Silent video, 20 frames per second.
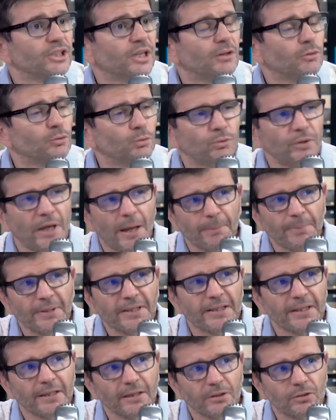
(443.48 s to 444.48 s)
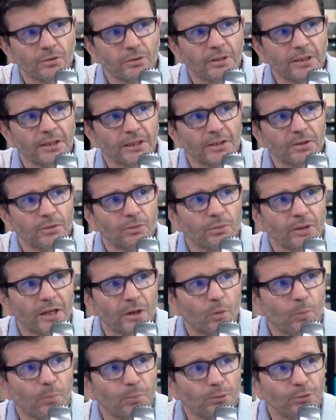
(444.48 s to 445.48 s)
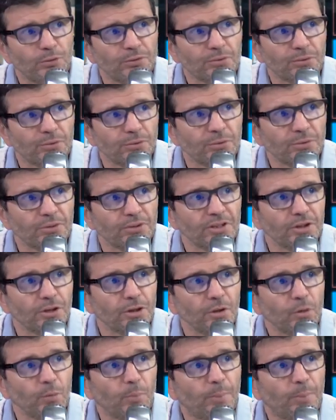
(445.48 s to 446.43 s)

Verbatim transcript: Tu t'es impliqué sur l'écriture, la compo de ce single ou pas